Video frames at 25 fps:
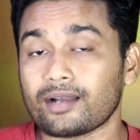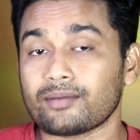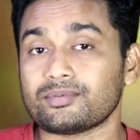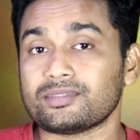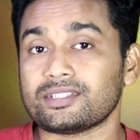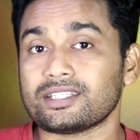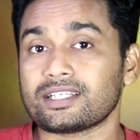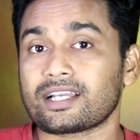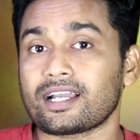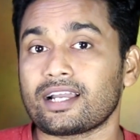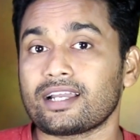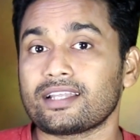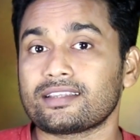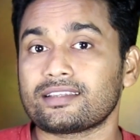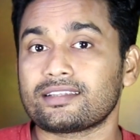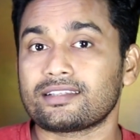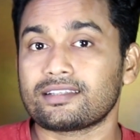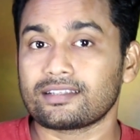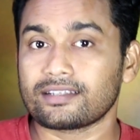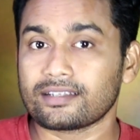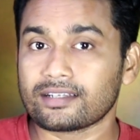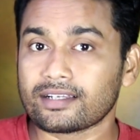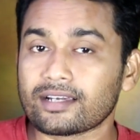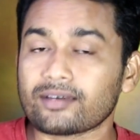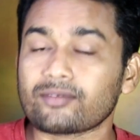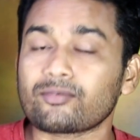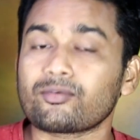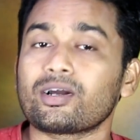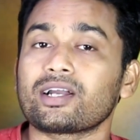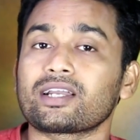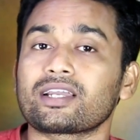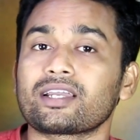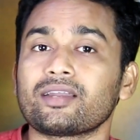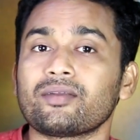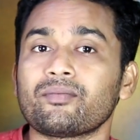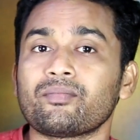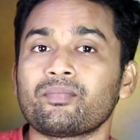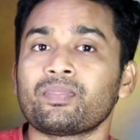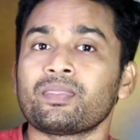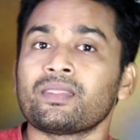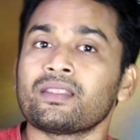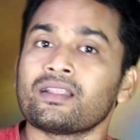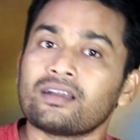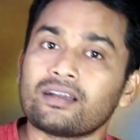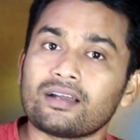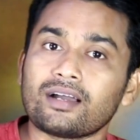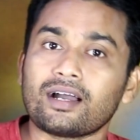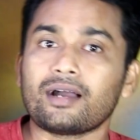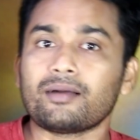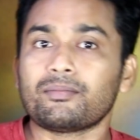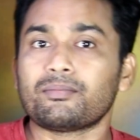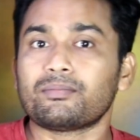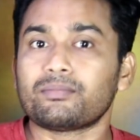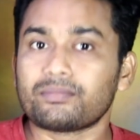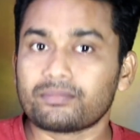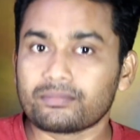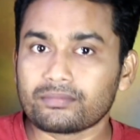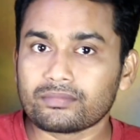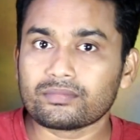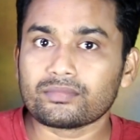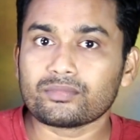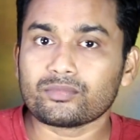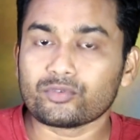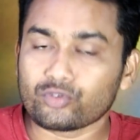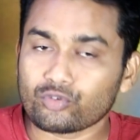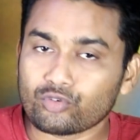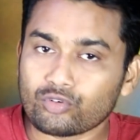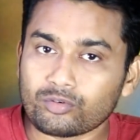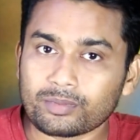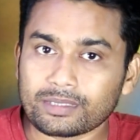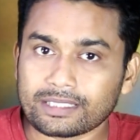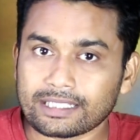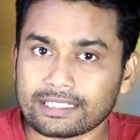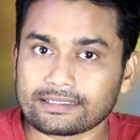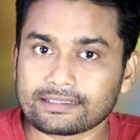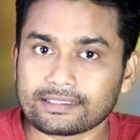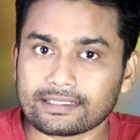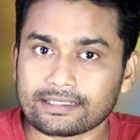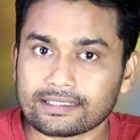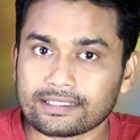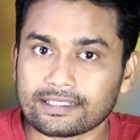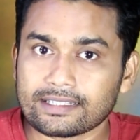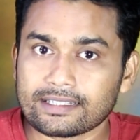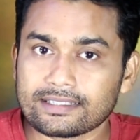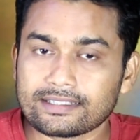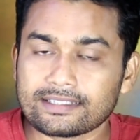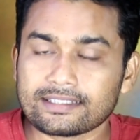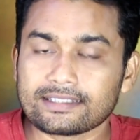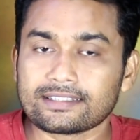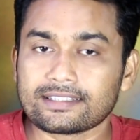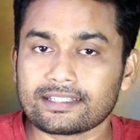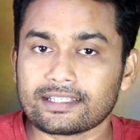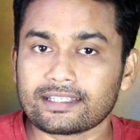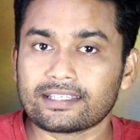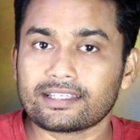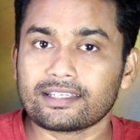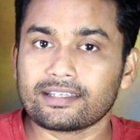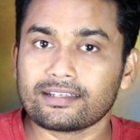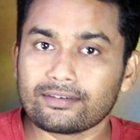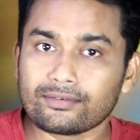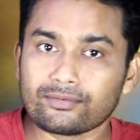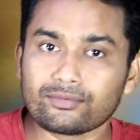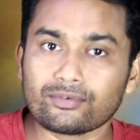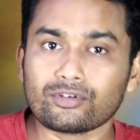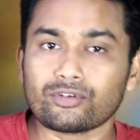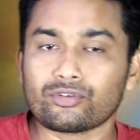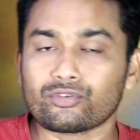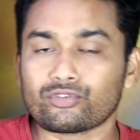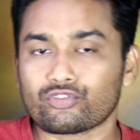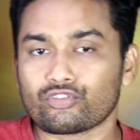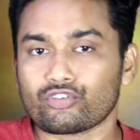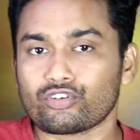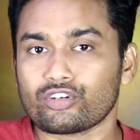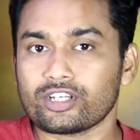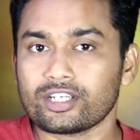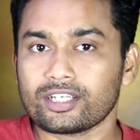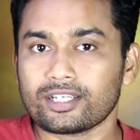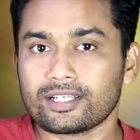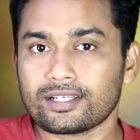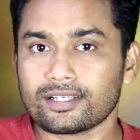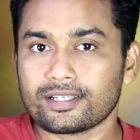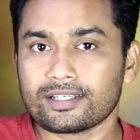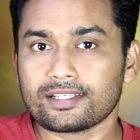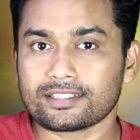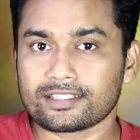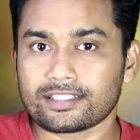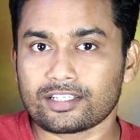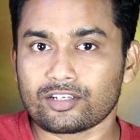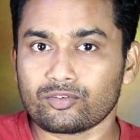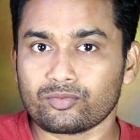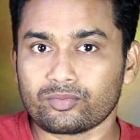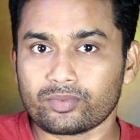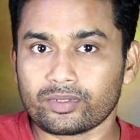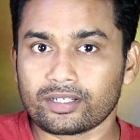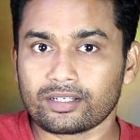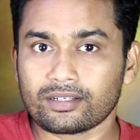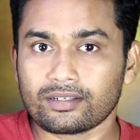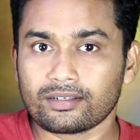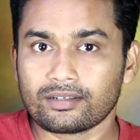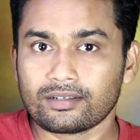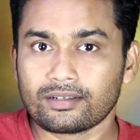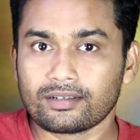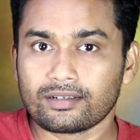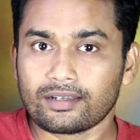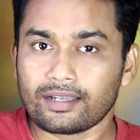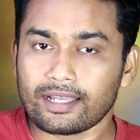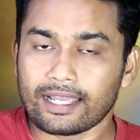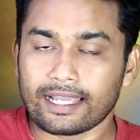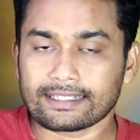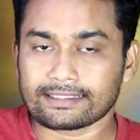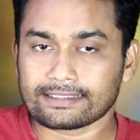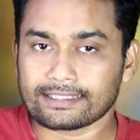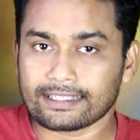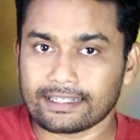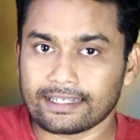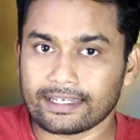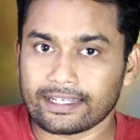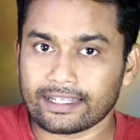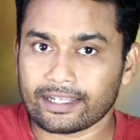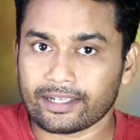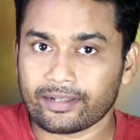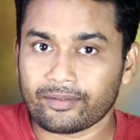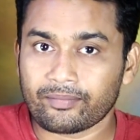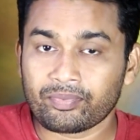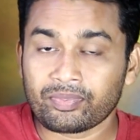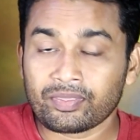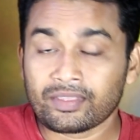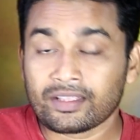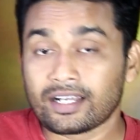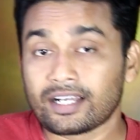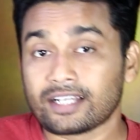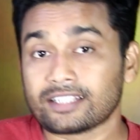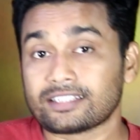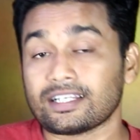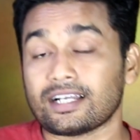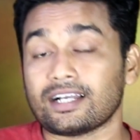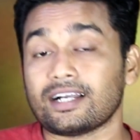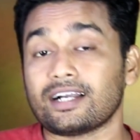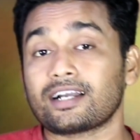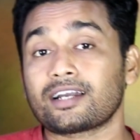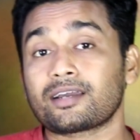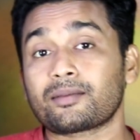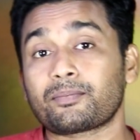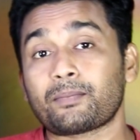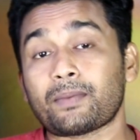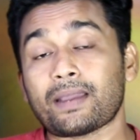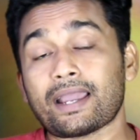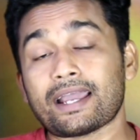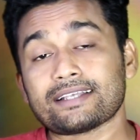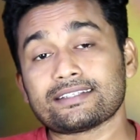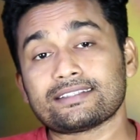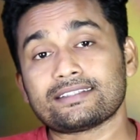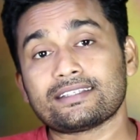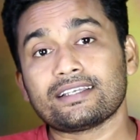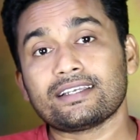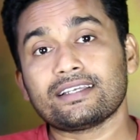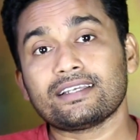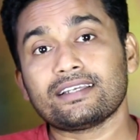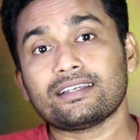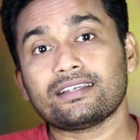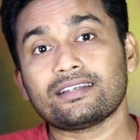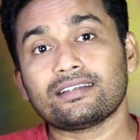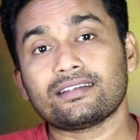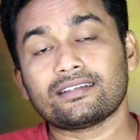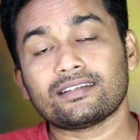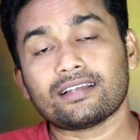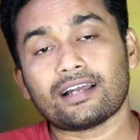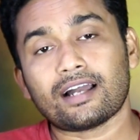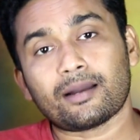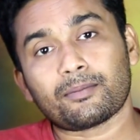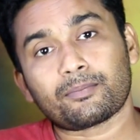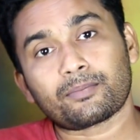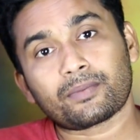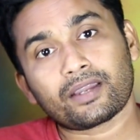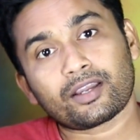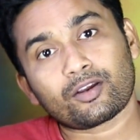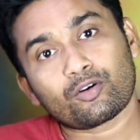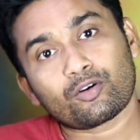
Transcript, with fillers: आप शिकायत करवा के आप उनको बता सकते हैं जिससे कि वो लोग जो है इसके ऊपर एक्शन लेंगे अच्छा अगर पैसे आपके